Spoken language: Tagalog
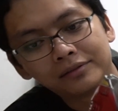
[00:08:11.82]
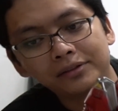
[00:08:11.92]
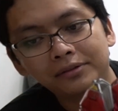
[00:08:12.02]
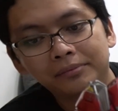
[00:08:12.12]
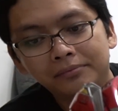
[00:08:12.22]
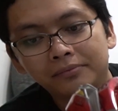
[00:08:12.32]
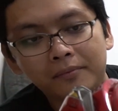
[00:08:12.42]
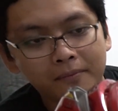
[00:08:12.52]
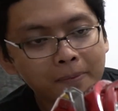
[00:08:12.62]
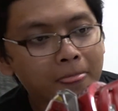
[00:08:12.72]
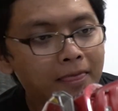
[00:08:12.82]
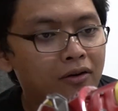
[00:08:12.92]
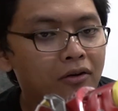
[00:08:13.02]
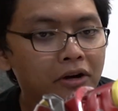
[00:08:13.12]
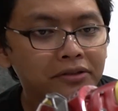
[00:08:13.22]
Ayun.
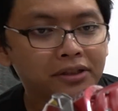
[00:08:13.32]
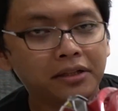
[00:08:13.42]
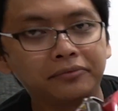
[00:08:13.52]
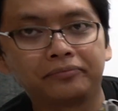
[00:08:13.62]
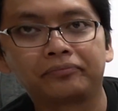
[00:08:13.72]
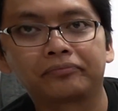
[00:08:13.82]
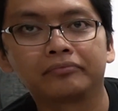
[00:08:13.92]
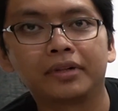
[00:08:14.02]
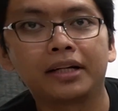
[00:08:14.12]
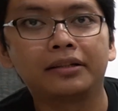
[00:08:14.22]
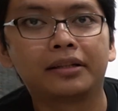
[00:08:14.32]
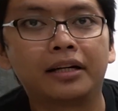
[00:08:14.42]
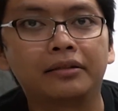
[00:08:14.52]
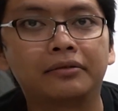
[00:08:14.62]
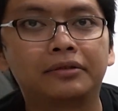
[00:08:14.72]
Okay siya.
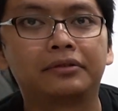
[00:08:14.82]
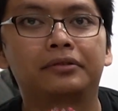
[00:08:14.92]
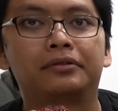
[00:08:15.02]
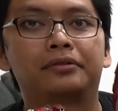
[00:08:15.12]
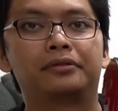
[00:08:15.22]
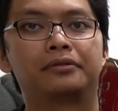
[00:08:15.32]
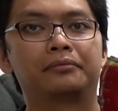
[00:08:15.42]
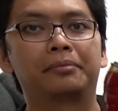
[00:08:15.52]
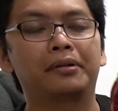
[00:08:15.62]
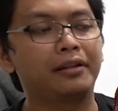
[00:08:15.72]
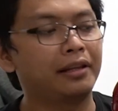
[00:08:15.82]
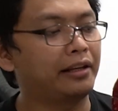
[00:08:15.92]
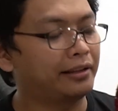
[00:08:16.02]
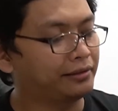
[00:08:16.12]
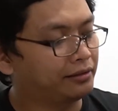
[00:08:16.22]
Maganda. Pero
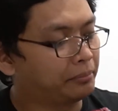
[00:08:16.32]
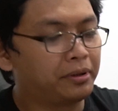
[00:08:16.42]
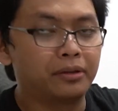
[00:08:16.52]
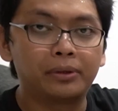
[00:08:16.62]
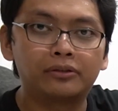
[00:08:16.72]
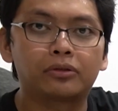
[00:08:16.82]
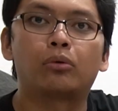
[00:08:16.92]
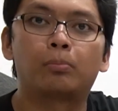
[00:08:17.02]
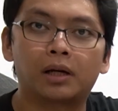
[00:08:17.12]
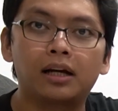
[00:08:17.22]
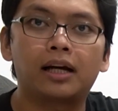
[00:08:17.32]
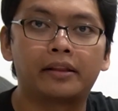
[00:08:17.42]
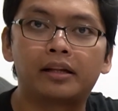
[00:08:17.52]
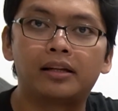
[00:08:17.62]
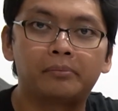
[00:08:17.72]
unlike kasi sa B1, sobrang
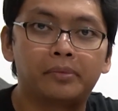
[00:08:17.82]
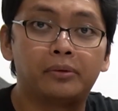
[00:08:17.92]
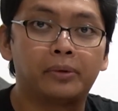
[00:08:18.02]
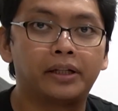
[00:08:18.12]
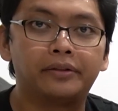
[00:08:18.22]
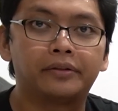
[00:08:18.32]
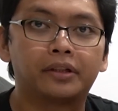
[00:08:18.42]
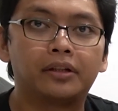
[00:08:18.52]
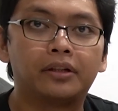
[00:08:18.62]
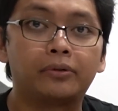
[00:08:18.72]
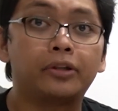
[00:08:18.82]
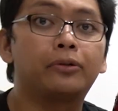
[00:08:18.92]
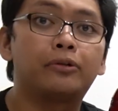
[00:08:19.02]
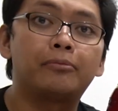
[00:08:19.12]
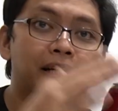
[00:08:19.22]
ganda ng B1. Kung
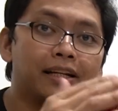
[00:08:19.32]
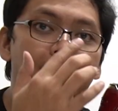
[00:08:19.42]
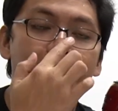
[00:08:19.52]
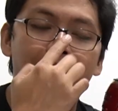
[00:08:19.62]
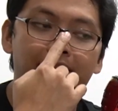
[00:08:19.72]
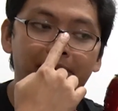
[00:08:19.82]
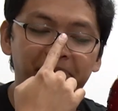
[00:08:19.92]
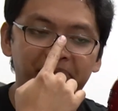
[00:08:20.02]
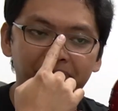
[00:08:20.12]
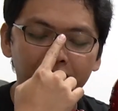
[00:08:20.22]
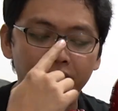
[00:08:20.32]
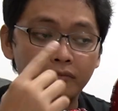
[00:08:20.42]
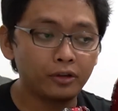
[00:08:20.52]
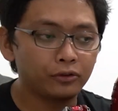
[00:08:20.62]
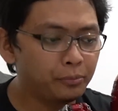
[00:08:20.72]
ikukumpara natin ah.
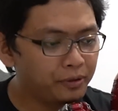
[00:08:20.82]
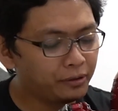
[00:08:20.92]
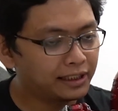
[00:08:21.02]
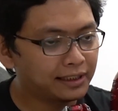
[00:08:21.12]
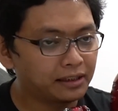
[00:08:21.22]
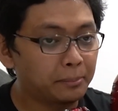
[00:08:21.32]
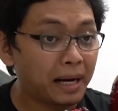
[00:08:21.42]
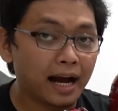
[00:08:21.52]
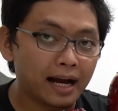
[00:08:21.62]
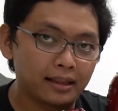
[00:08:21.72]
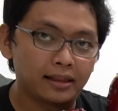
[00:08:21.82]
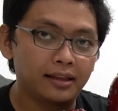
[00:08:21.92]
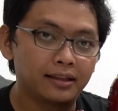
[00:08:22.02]
Yung B1 kasi bakal.